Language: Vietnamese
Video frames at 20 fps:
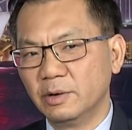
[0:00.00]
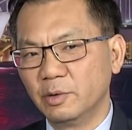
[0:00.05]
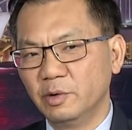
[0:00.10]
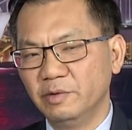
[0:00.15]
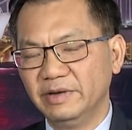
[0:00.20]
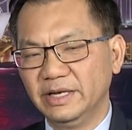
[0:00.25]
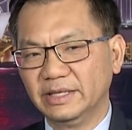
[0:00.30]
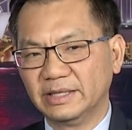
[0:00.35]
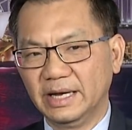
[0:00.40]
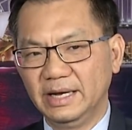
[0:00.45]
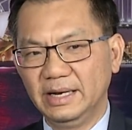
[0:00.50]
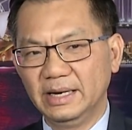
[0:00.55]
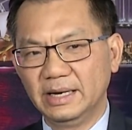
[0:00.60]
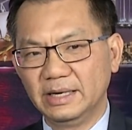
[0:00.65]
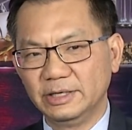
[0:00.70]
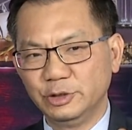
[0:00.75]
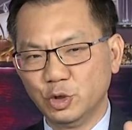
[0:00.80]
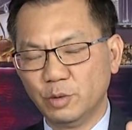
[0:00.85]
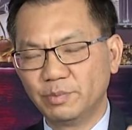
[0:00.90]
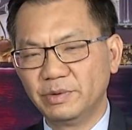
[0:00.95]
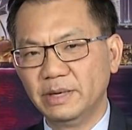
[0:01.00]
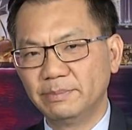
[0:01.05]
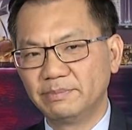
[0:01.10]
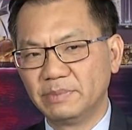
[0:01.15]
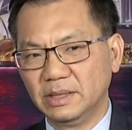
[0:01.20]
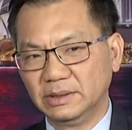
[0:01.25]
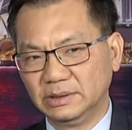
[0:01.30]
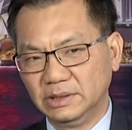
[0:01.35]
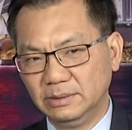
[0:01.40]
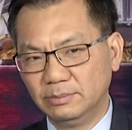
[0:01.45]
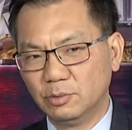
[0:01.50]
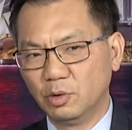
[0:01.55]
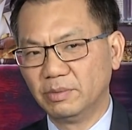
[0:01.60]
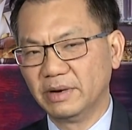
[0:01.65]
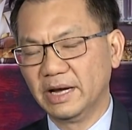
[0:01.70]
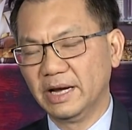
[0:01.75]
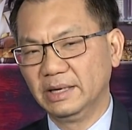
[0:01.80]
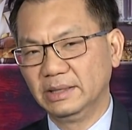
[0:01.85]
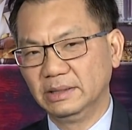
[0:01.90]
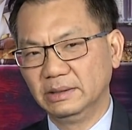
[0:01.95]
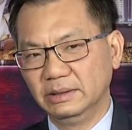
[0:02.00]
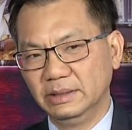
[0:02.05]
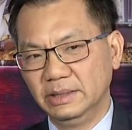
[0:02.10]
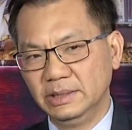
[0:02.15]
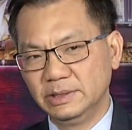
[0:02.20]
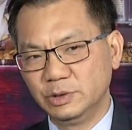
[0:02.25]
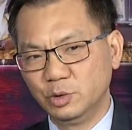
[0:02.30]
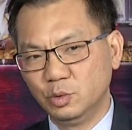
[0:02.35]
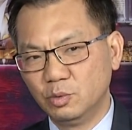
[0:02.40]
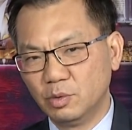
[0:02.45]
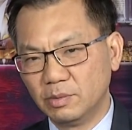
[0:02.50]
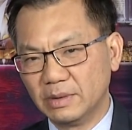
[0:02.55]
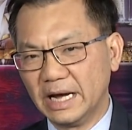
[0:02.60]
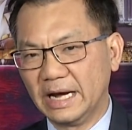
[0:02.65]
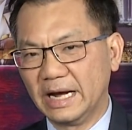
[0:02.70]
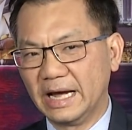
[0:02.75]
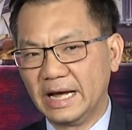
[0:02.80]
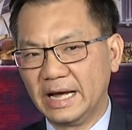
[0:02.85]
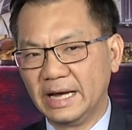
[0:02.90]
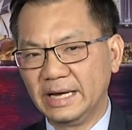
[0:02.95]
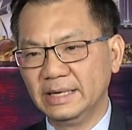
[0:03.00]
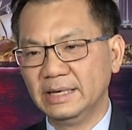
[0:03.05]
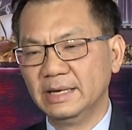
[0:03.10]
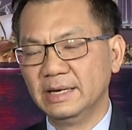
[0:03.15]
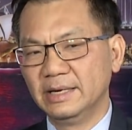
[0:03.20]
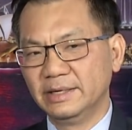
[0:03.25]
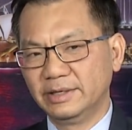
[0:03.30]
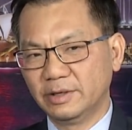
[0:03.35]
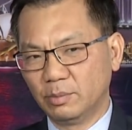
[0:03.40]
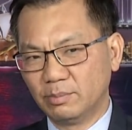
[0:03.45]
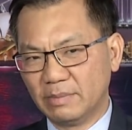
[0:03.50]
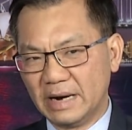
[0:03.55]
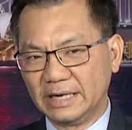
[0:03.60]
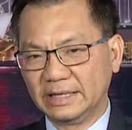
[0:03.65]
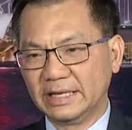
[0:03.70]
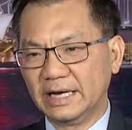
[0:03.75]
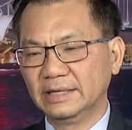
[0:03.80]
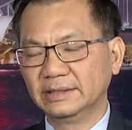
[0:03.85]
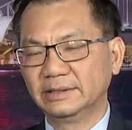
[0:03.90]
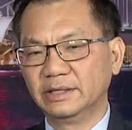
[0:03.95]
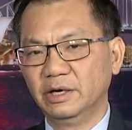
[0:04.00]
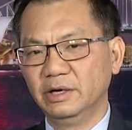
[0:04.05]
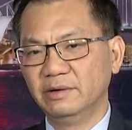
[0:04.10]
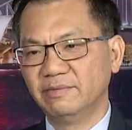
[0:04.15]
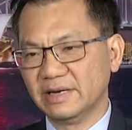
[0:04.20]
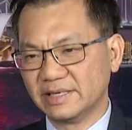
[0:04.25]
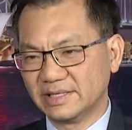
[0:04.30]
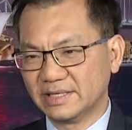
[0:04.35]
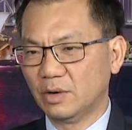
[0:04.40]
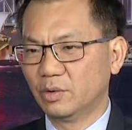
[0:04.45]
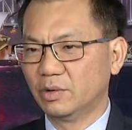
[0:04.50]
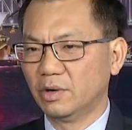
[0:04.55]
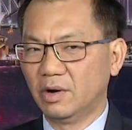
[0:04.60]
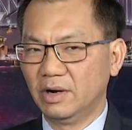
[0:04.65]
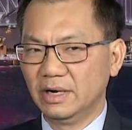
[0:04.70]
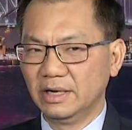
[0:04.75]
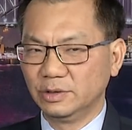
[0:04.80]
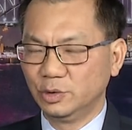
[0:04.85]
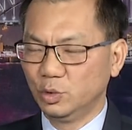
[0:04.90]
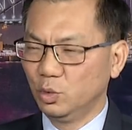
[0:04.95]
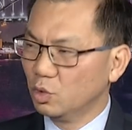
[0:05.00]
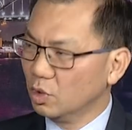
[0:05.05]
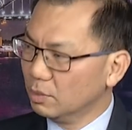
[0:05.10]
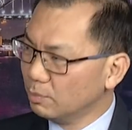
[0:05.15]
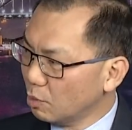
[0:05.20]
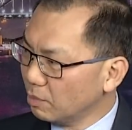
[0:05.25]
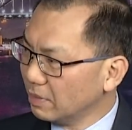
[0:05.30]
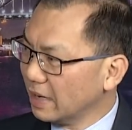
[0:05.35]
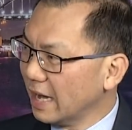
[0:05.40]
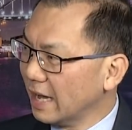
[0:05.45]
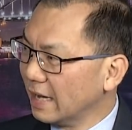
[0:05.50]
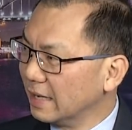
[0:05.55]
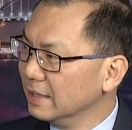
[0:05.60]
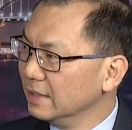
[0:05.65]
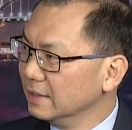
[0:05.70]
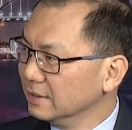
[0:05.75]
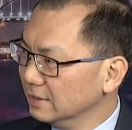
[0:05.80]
quý vị thấy là job keeper từ một ngàn rưỡi xuống một ngàn hai trong 3 tháng tới và sau đó là xuống có một ngàn